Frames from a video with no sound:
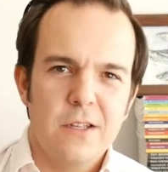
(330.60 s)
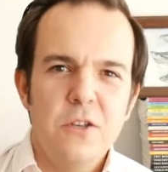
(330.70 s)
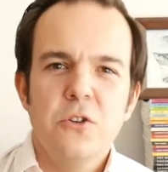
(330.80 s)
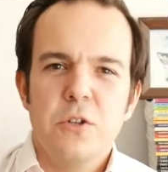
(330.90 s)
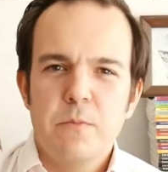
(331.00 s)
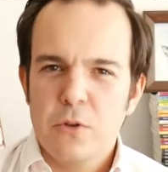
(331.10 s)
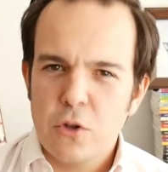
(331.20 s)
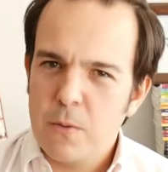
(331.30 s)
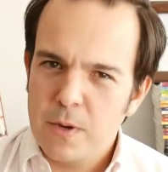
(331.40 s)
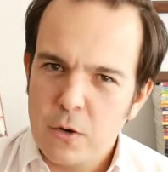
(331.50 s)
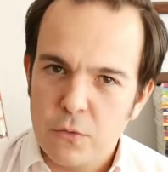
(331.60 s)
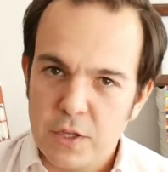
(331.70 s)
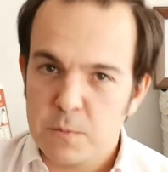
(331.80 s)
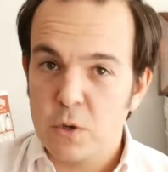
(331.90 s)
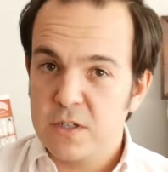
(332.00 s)
y os invito a verlo
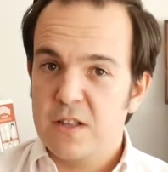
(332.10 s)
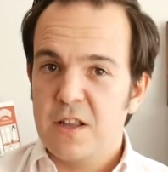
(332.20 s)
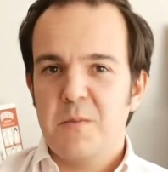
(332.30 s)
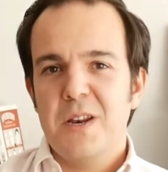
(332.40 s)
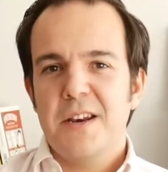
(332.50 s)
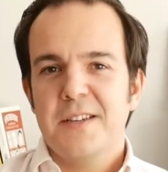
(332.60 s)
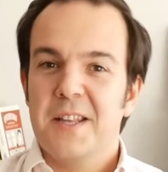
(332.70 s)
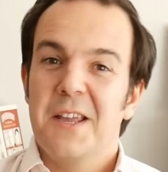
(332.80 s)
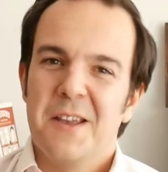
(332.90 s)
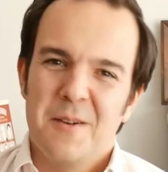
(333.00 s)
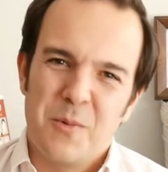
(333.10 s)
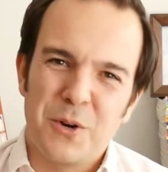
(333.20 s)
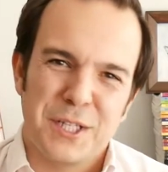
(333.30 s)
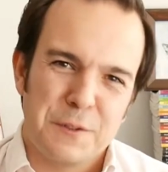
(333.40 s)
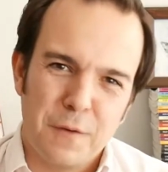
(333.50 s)
después de terminar este
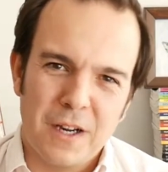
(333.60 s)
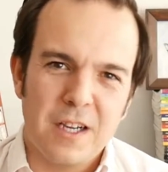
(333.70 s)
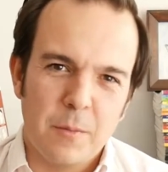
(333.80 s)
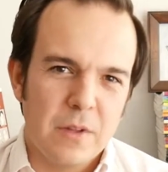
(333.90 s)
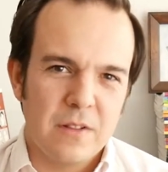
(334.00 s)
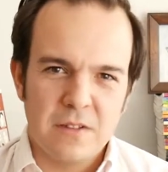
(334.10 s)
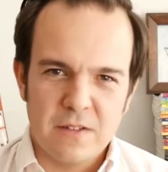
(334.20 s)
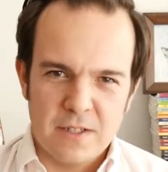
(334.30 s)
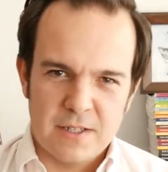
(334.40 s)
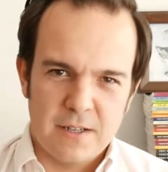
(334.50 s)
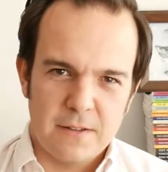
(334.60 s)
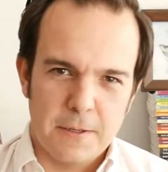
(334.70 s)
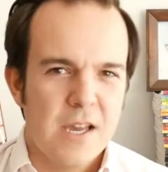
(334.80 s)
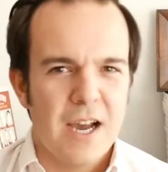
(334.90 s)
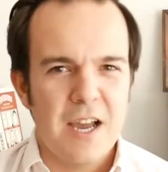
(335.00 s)
porque es francamente
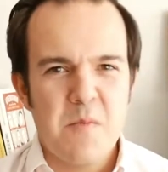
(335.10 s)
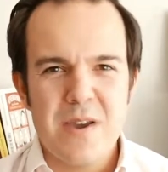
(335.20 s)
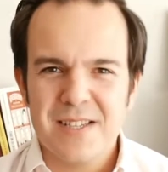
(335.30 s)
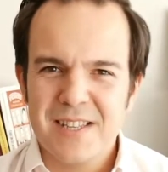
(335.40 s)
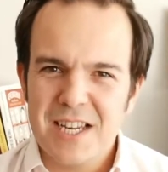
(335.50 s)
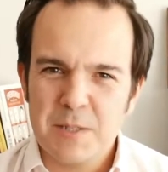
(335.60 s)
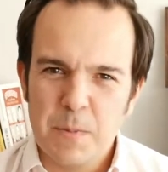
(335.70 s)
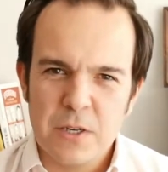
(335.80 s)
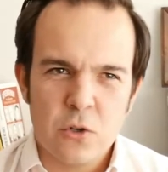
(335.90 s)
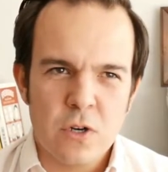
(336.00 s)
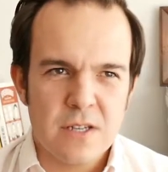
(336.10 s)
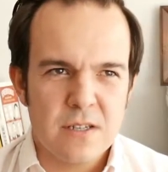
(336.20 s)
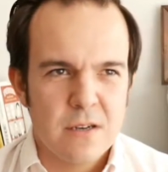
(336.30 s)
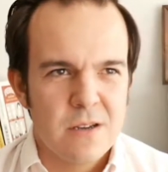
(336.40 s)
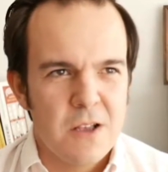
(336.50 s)
interesante. Jaime es de las
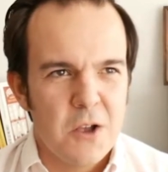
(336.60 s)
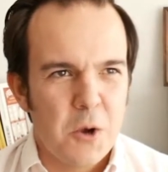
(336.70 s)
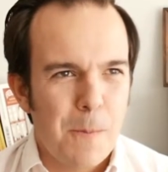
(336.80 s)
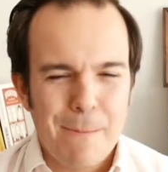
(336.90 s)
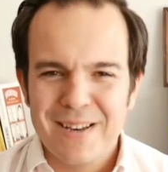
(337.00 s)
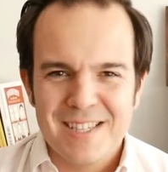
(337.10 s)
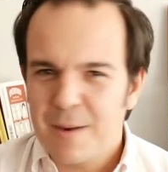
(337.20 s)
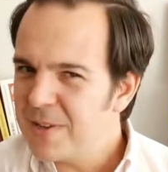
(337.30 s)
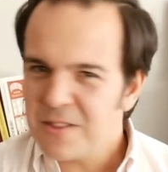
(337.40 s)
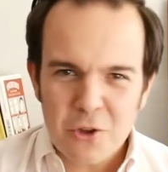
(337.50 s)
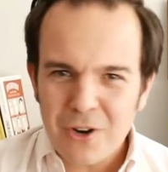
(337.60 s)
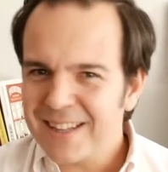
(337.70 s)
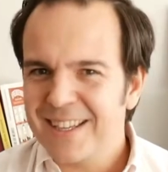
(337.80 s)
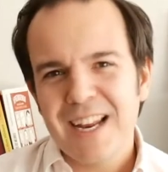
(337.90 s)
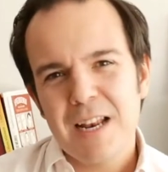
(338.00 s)
personas con pensamiento
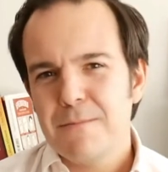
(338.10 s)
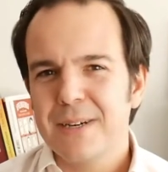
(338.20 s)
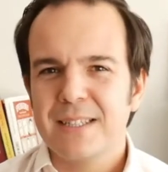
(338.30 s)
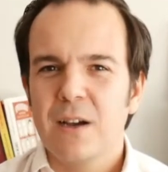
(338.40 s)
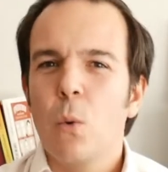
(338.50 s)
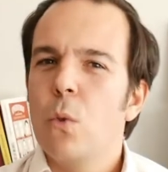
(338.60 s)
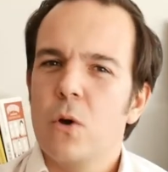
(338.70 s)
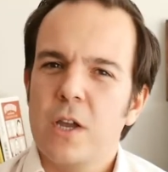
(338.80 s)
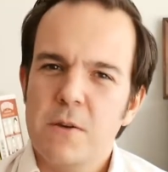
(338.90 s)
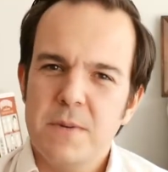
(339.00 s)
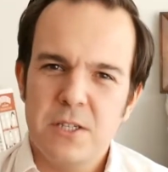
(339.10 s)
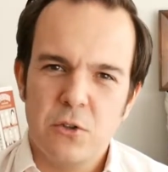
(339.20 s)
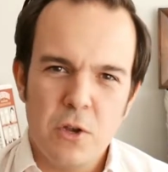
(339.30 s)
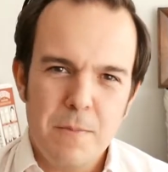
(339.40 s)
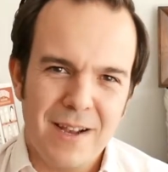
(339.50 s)
lateral más agudo que he
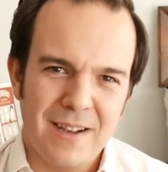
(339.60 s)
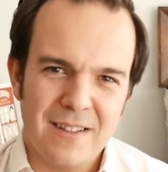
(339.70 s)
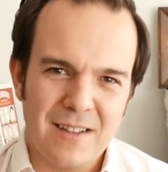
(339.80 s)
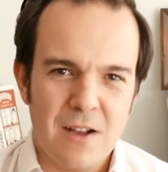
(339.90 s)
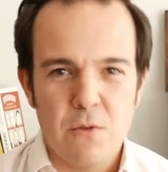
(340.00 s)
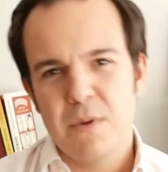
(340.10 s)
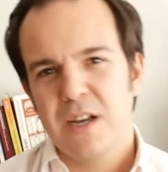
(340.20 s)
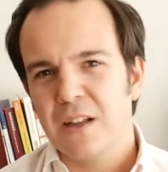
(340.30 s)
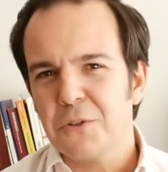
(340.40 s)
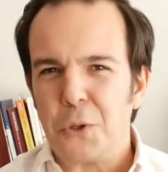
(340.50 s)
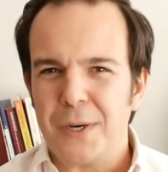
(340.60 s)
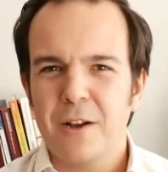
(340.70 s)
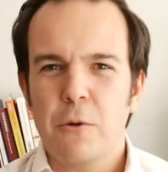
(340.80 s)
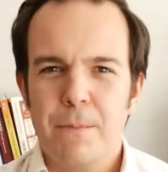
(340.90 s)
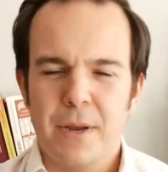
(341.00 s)
visto y me encanta me encantó
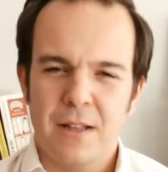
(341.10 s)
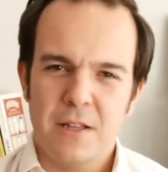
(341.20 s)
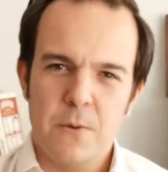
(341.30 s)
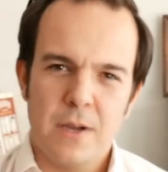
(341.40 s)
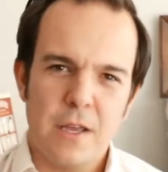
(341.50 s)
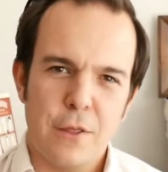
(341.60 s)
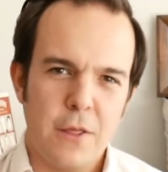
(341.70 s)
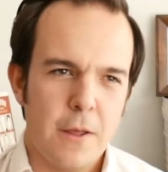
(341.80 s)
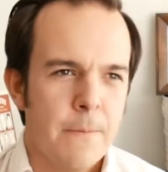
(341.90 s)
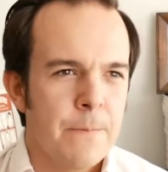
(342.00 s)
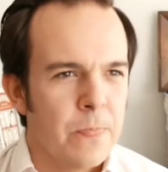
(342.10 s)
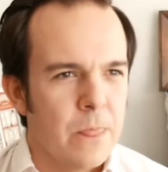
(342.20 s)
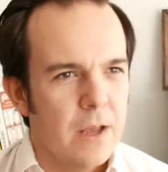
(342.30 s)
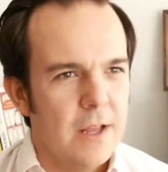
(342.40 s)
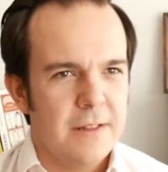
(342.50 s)
la comparativa que hace
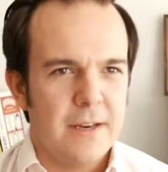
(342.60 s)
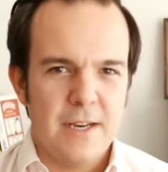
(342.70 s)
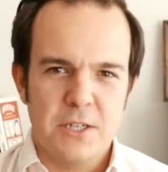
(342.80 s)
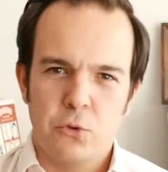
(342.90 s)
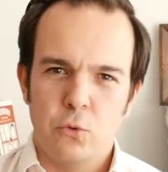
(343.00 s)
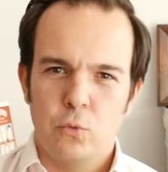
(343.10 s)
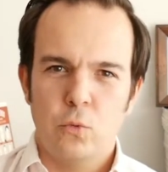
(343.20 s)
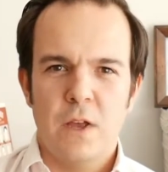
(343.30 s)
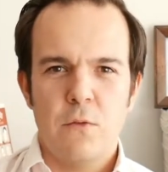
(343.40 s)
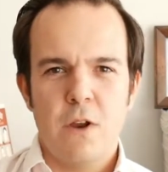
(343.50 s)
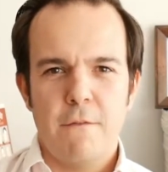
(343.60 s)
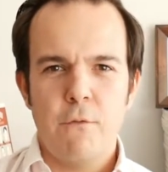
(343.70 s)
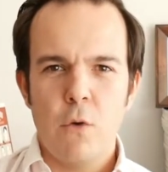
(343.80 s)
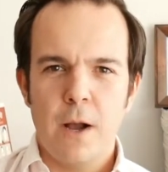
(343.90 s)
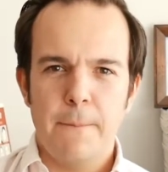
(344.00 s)
entre la estructura de una
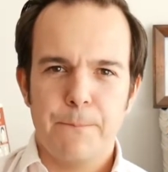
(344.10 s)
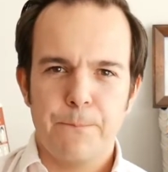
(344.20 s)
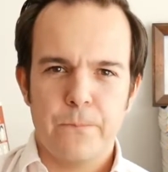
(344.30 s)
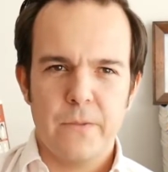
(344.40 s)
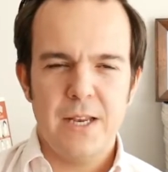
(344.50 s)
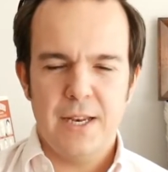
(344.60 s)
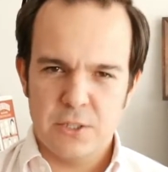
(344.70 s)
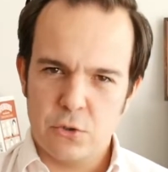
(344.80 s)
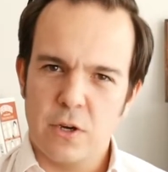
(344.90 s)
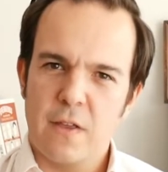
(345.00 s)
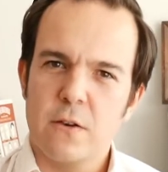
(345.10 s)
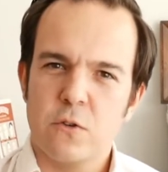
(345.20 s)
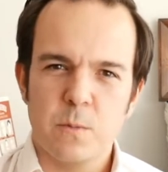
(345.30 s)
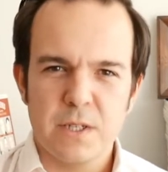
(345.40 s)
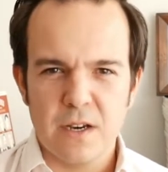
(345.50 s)
fuga y la historia de
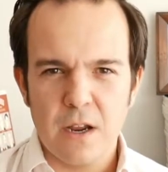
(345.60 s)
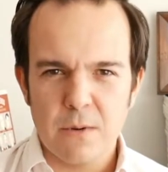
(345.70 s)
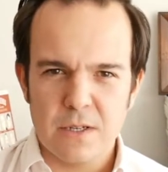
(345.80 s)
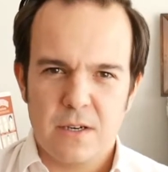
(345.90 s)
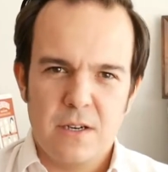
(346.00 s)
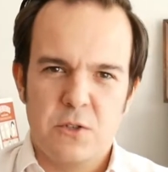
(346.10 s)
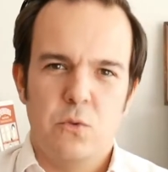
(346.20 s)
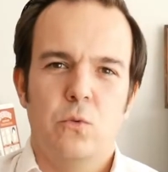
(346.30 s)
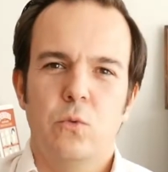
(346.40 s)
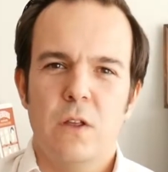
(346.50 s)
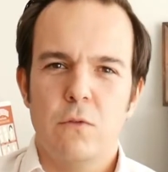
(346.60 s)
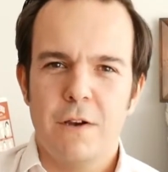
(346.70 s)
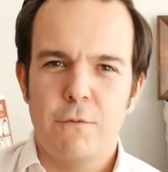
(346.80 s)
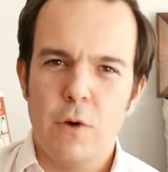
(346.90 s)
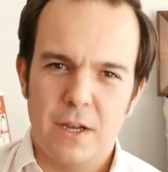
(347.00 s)
los miserables. En la estructura de
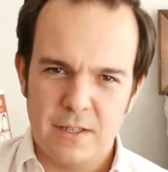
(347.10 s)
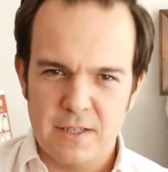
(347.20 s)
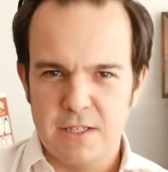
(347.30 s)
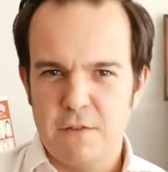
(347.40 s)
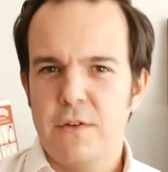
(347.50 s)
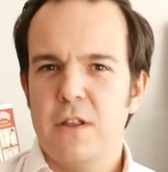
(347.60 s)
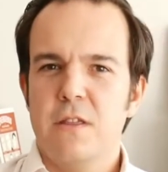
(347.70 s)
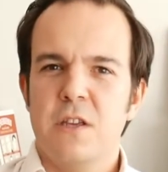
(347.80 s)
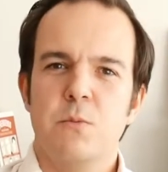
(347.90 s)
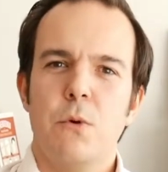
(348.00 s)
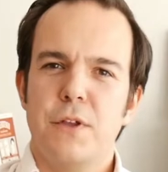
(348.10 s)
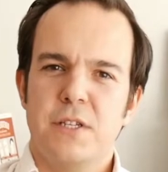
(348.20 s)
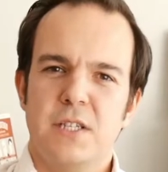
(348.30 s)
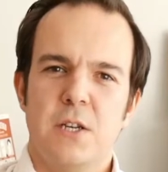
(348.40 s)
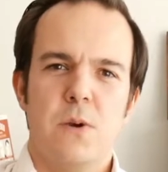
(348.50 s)
una fuga tienes diferentes
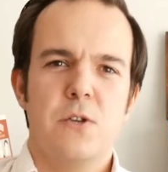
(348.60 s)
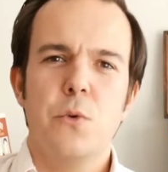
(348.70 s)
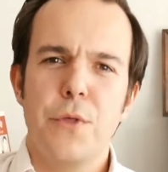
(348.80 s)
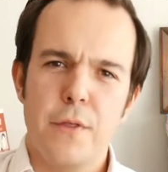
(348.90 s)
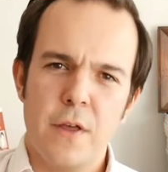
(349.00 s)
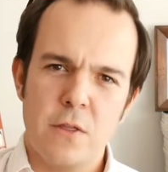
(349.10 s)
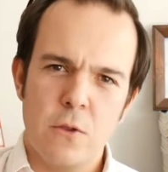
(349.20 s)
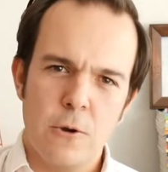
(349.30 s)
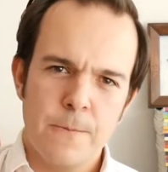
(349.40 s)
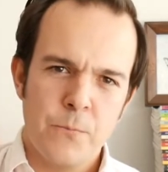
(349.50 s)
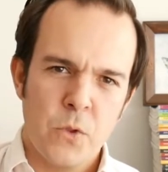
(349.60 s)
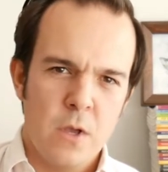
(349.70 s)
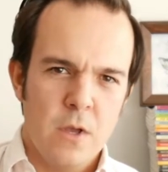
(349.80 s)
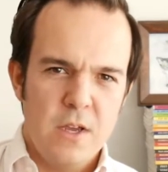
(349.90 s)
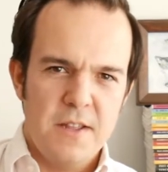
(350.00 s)
voces que se van sucediendo
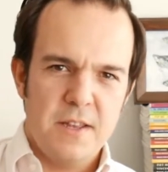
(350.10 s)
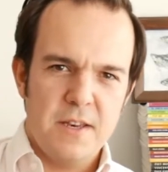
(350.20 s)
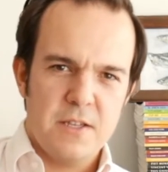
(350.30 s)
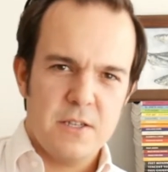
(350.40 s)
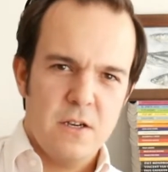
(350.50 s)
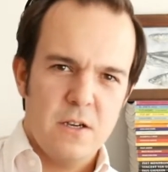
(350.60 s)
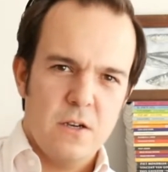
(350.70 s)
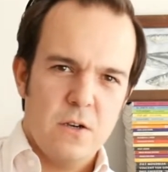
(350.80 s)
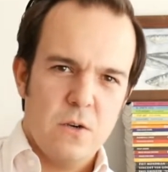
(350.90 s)
y tienes